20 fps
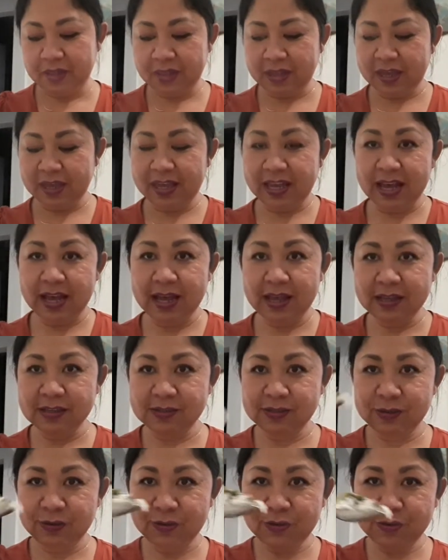Okay guys,
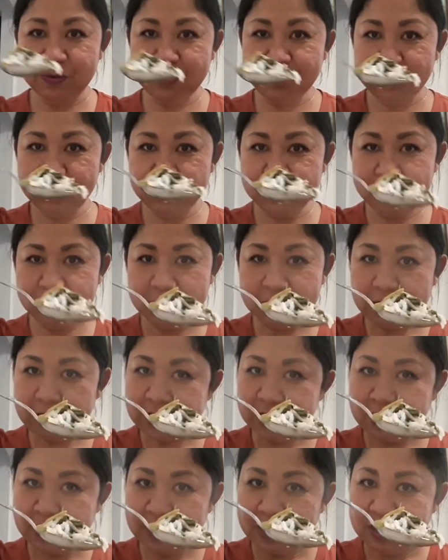so
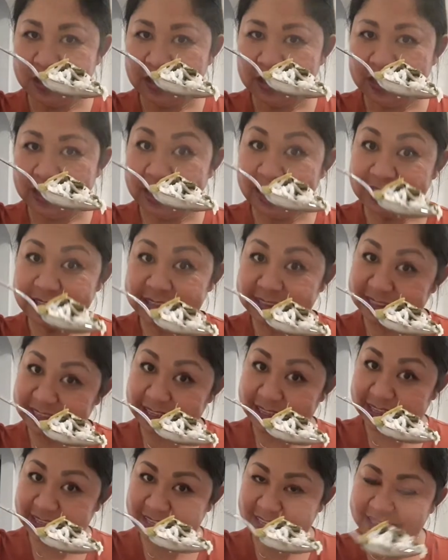let's
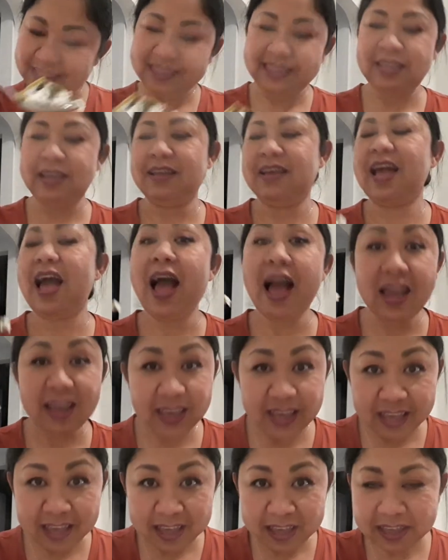eat
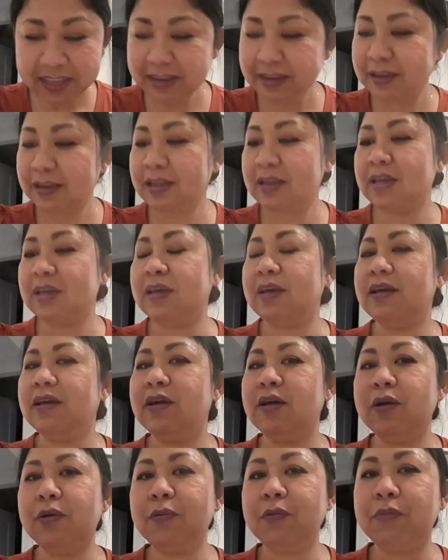again.
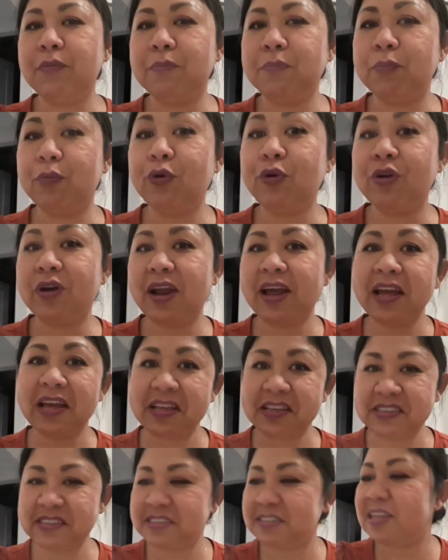More
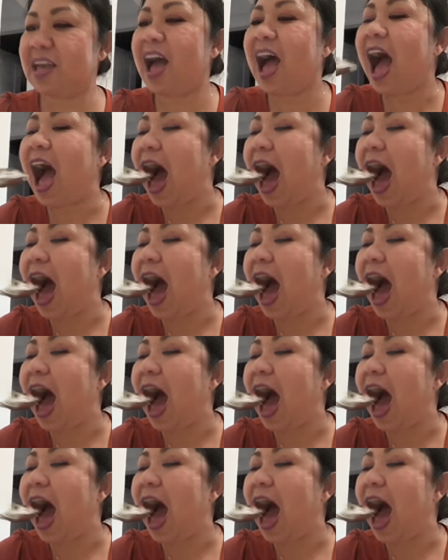rice.